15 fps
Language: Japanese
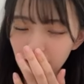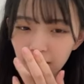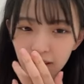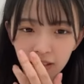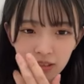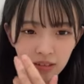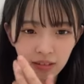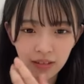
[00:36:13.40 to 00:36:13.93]
なん
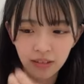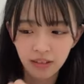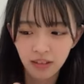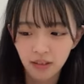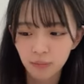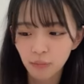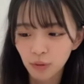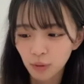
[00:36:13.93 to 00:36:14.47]
か
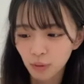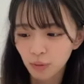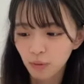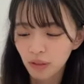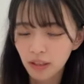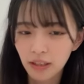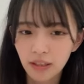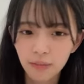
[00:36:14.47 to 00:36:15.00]
だからもっ
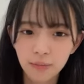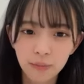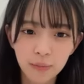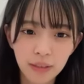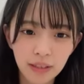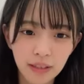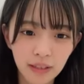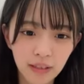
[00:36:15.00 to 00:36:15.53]
とこれから
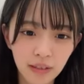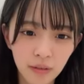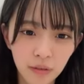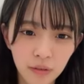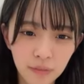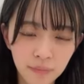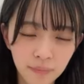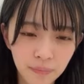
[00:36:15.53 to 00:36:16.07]
も見つか
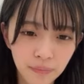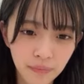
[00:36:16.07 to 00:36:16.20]
りそう